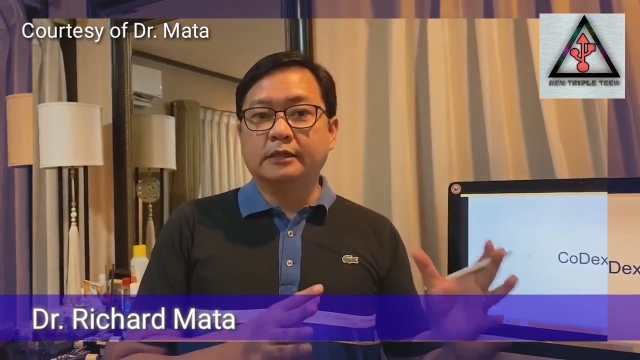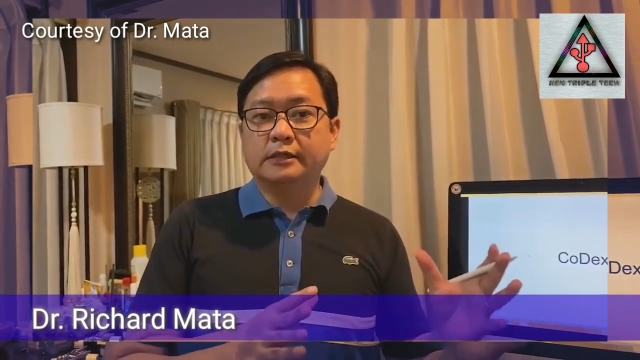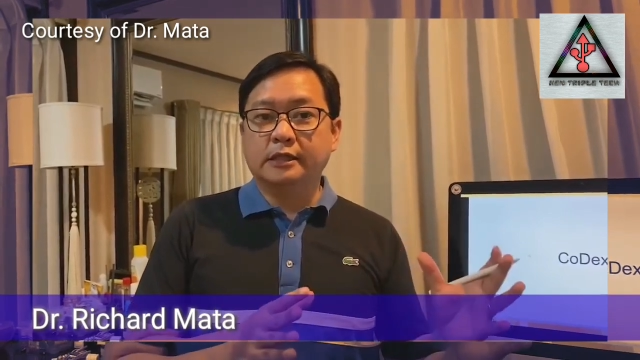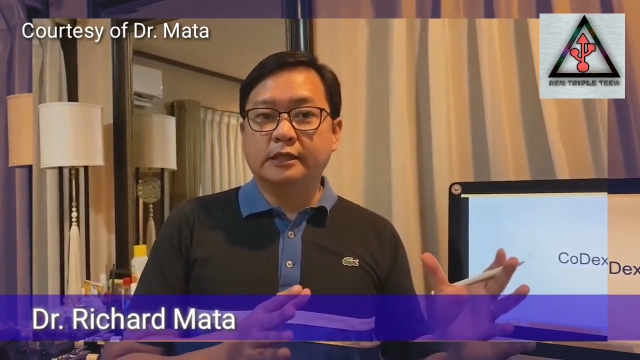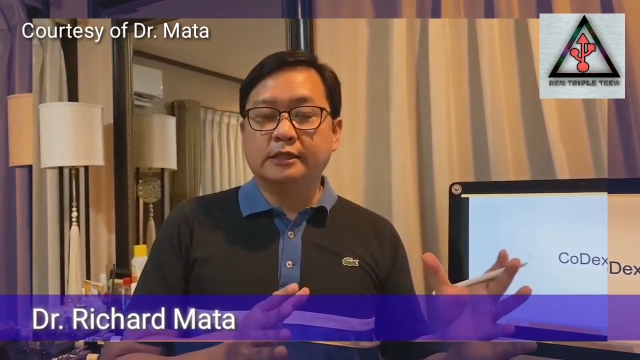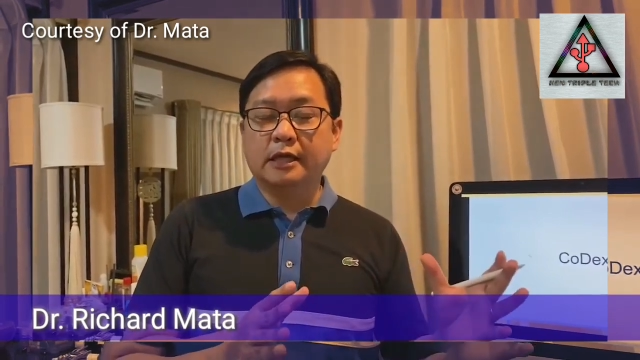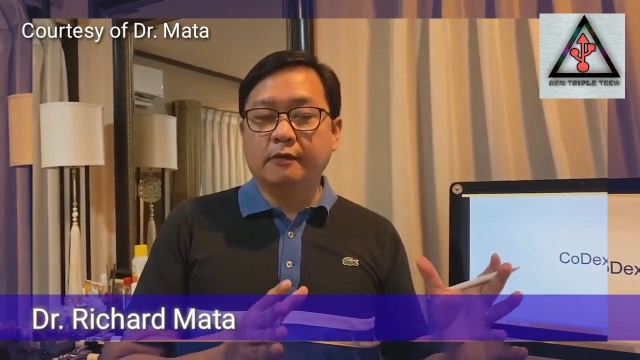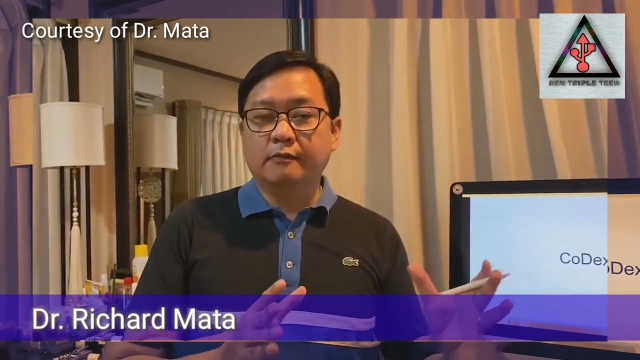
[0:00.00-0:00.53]
ang
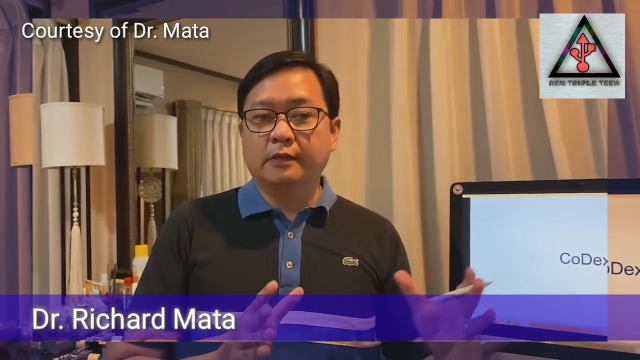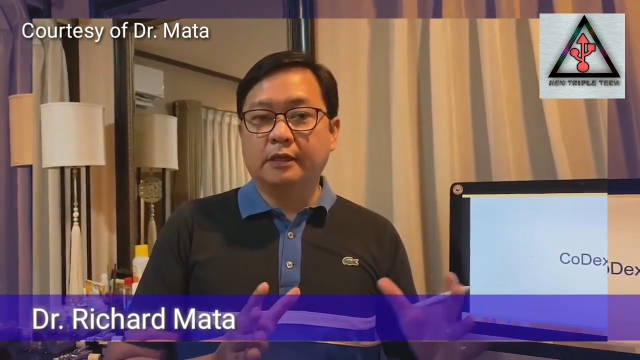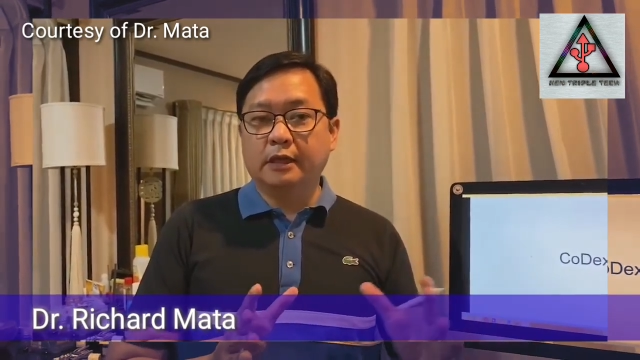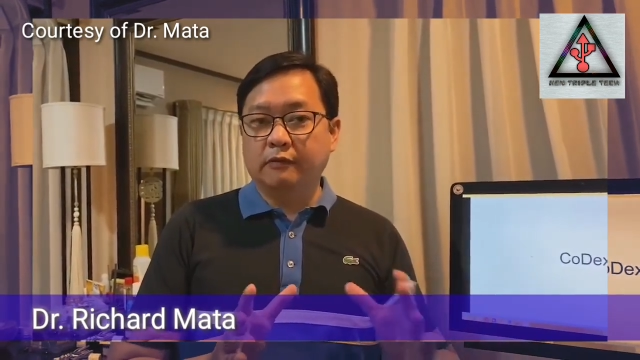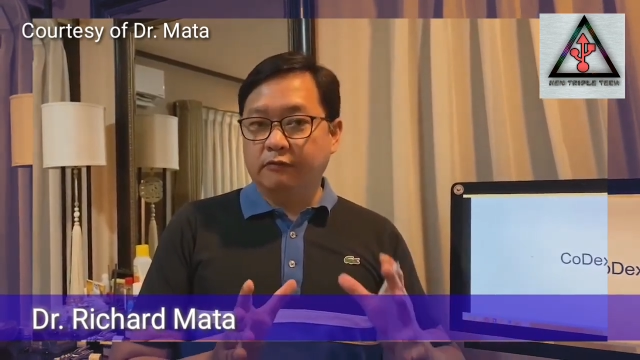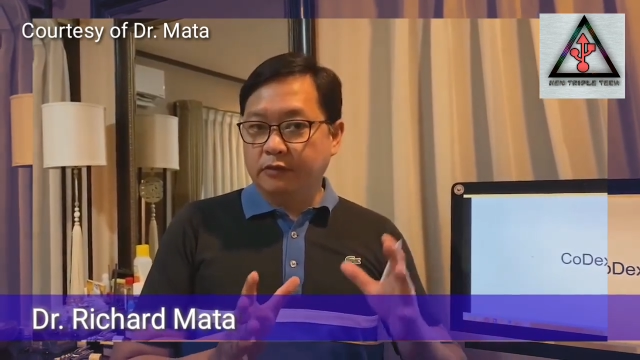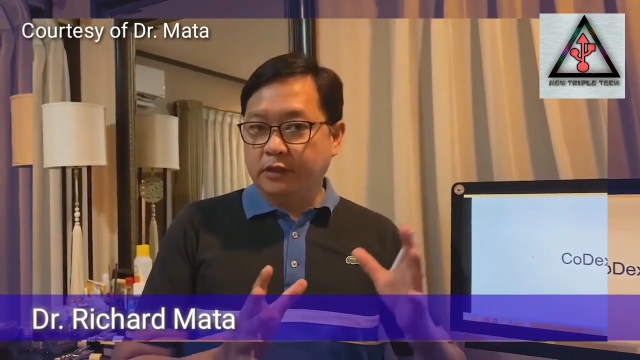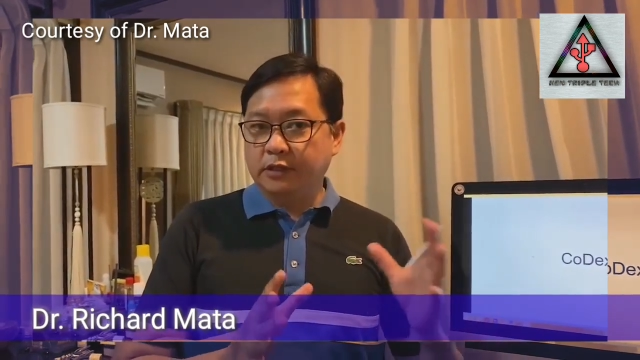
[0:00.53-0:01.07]
sinasabing
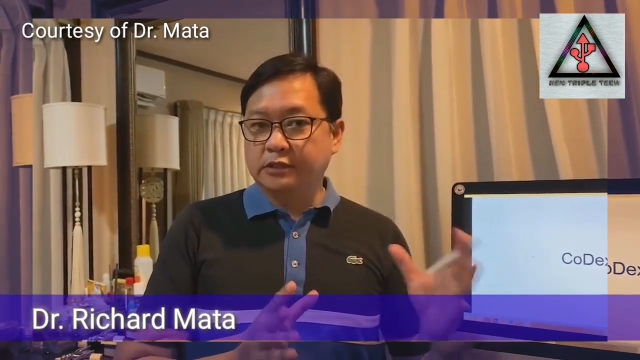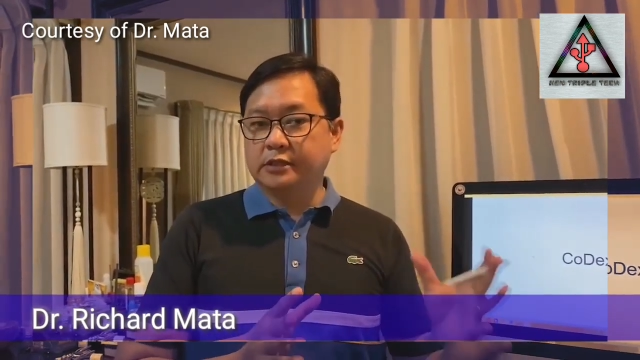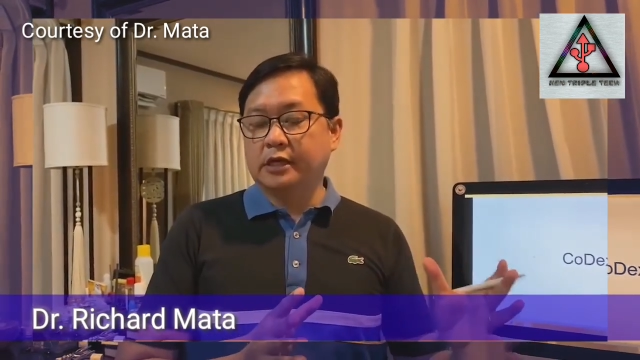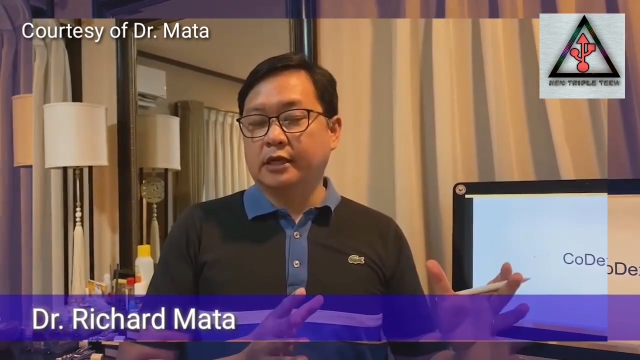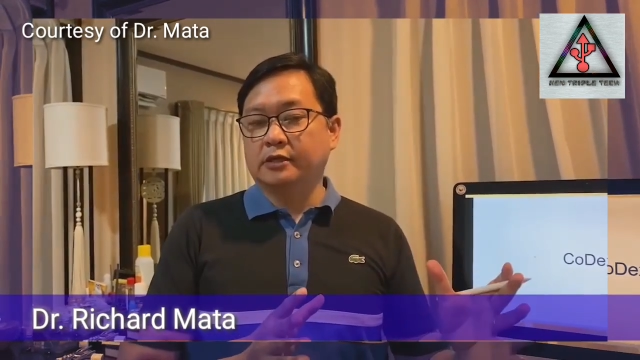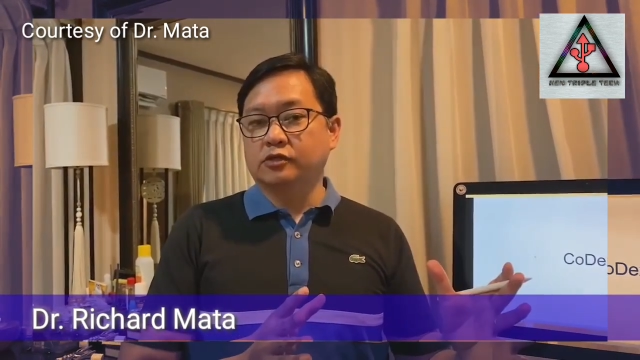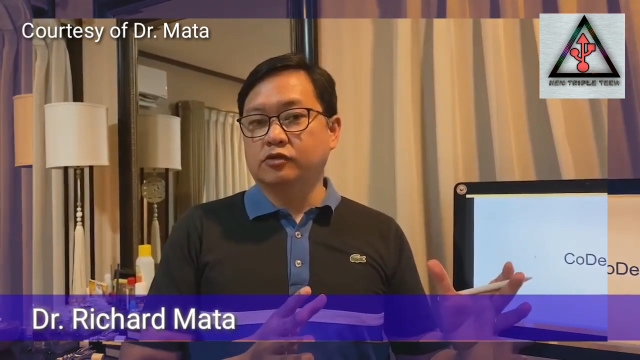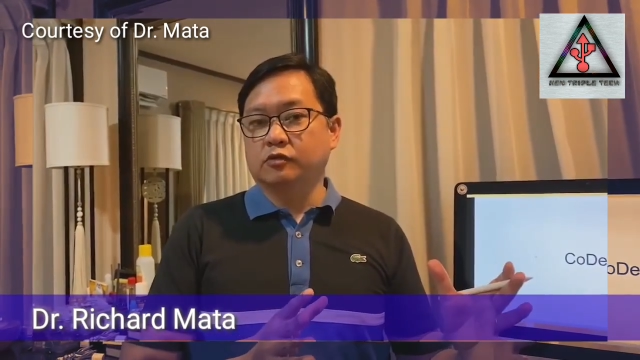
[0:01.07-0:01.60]
give it a
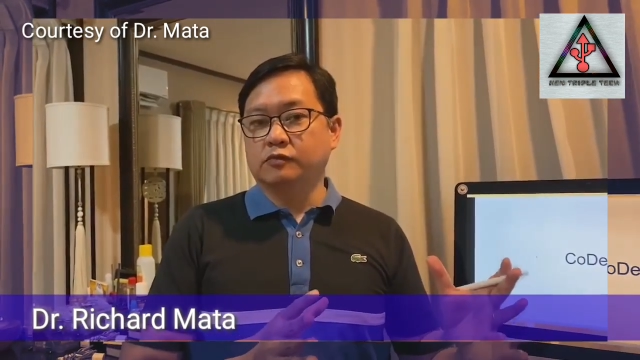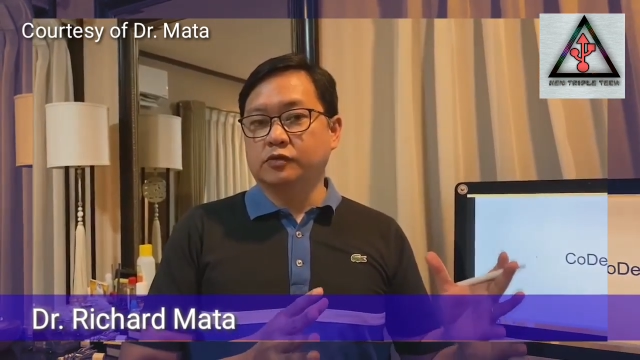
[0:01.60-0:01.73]
chance,